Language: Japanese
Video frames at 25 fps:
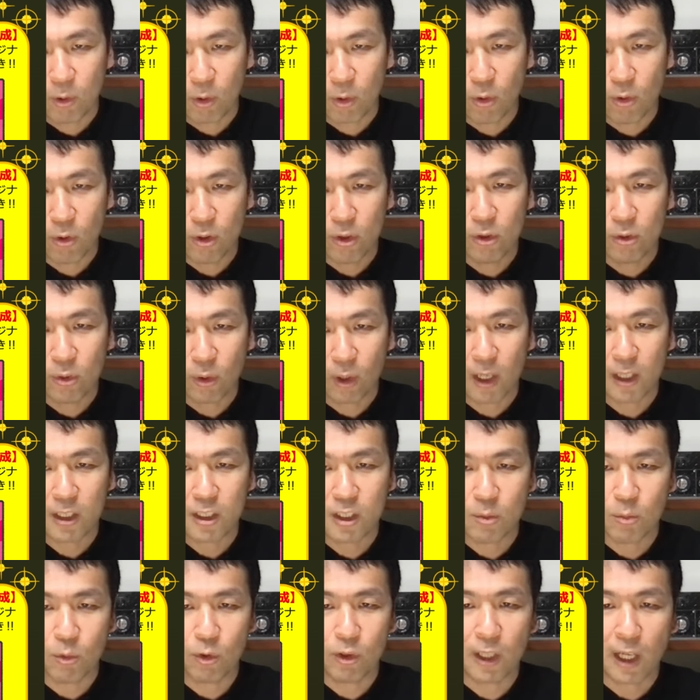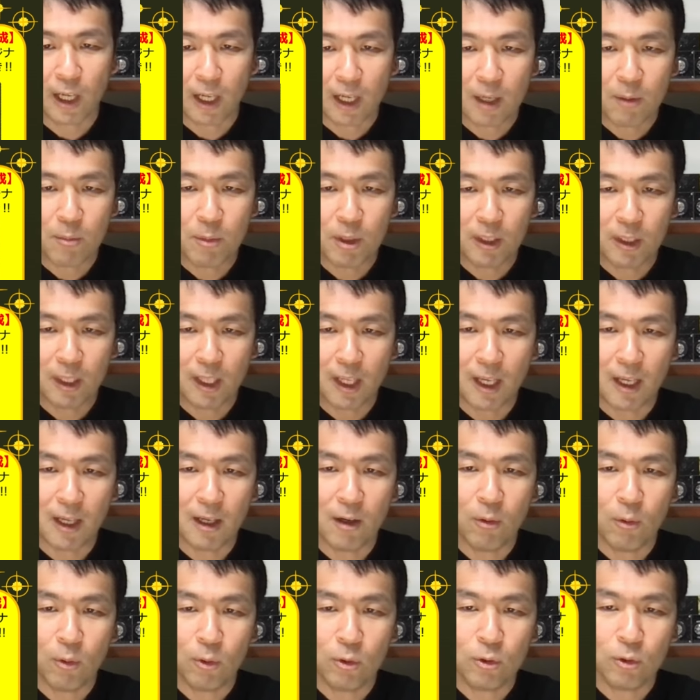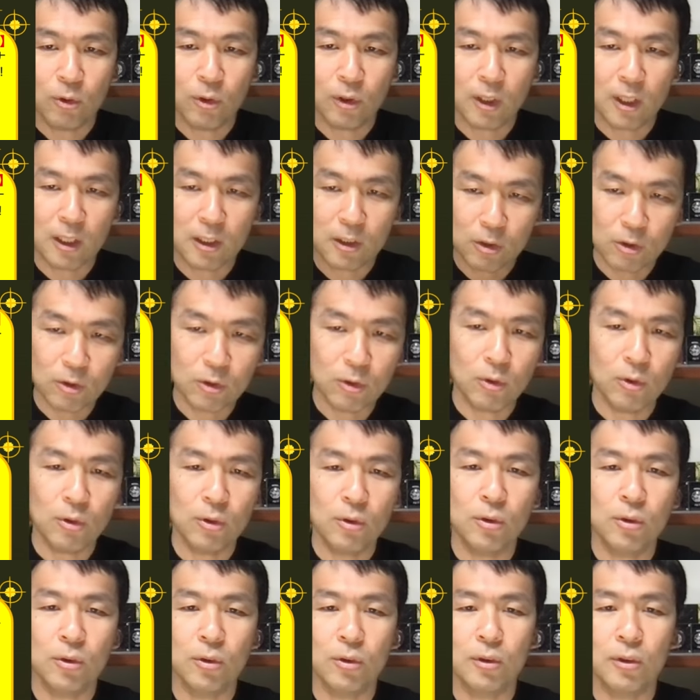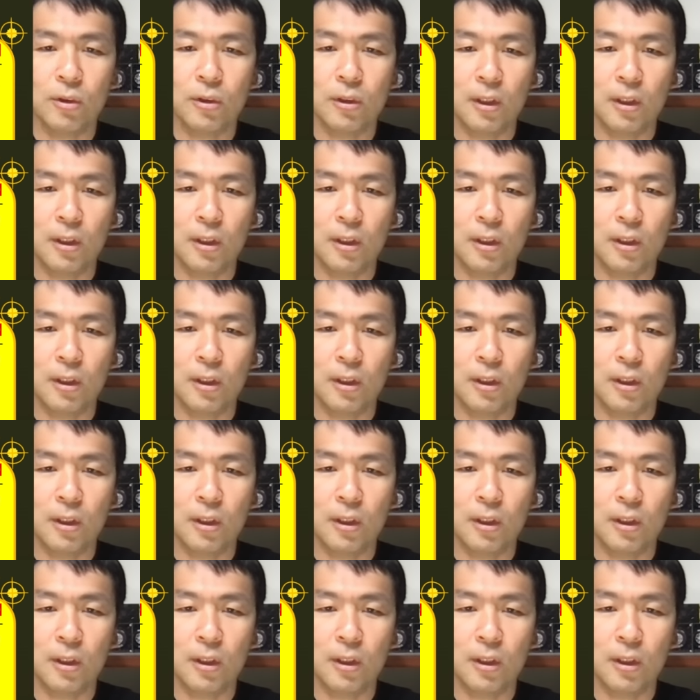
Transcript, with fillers: コインの価値も高めてお届けするという、